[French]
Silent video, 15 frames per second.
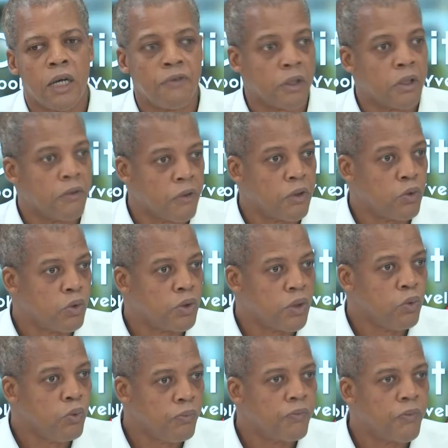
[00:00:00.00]
avec les 22
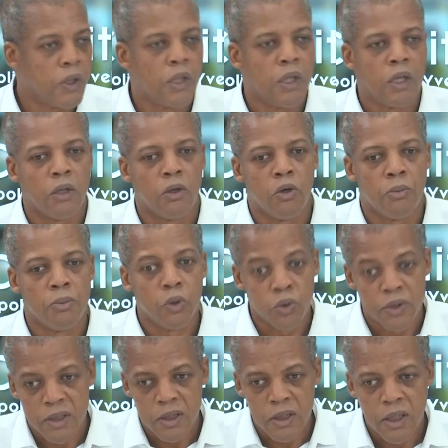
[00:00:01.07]
élus, mais
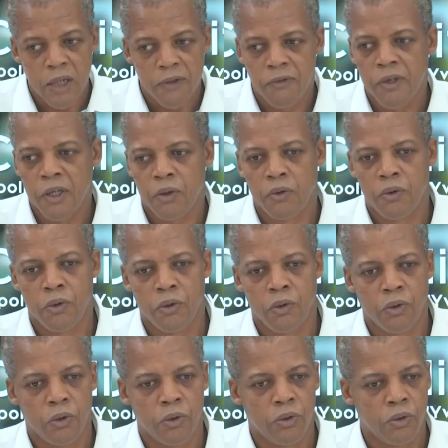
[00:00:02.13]
aussi avec
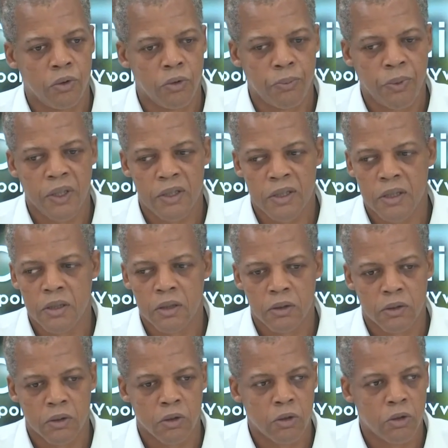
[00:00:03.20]
le
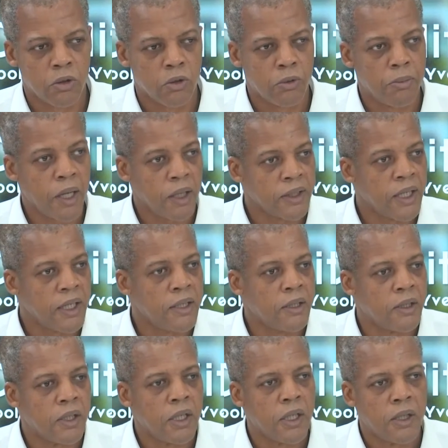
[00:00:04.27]
président
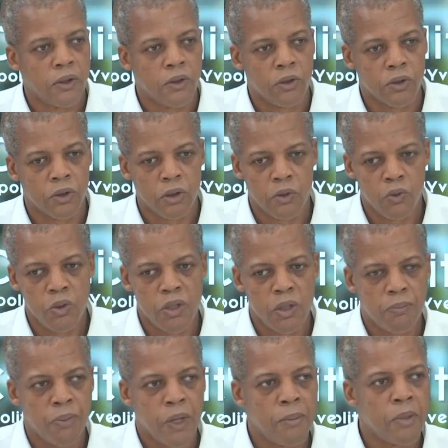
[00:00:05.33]
Bardaille, qui lui n'est
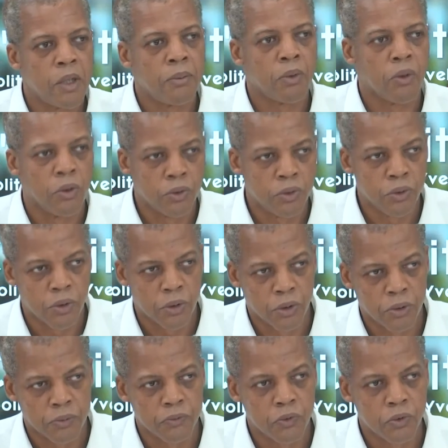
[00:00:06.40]
pas membre
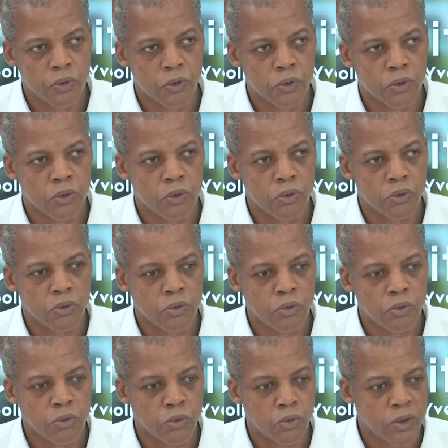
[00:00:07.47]

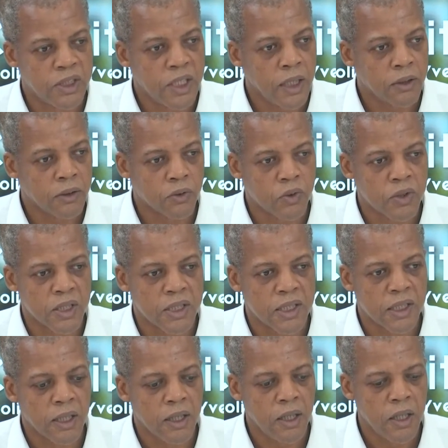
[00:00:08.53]
du, SIAG, du
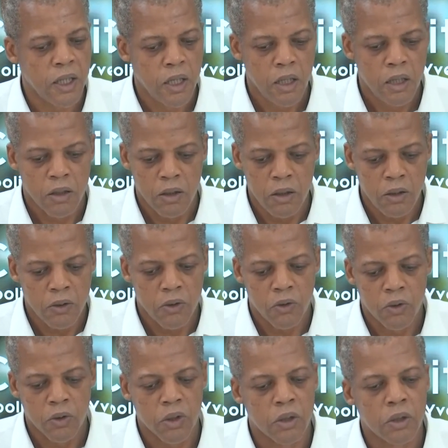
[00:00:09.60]
syndicat, et,
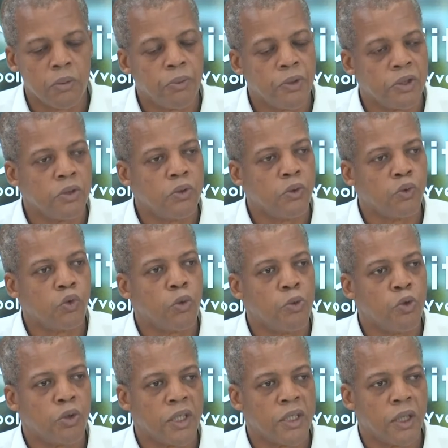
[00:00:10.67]
qui préside une
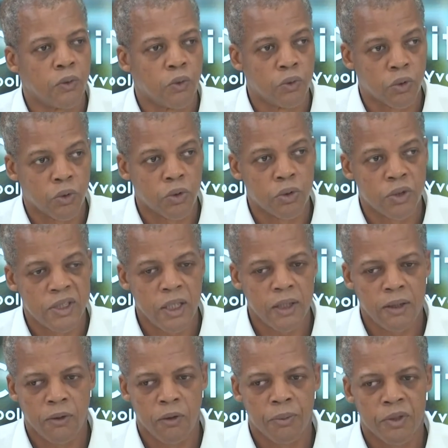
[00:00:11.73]
communauté d'agglos. Donc le
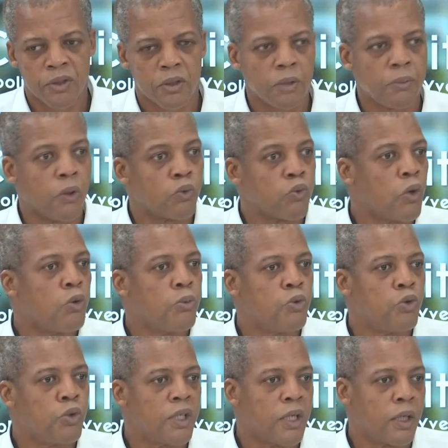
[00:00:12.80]
SIAG est représenté par trois
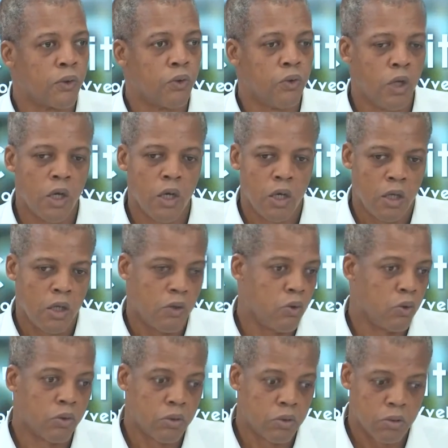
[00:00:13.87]
communautés d'agglos, et
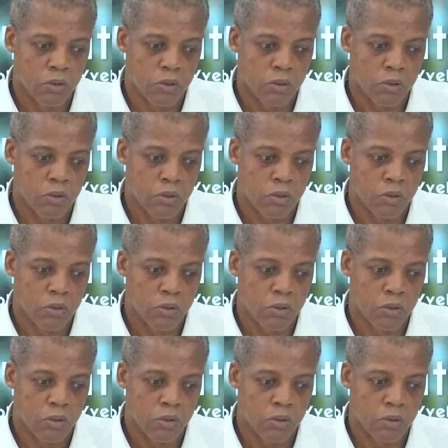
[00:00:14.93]
donc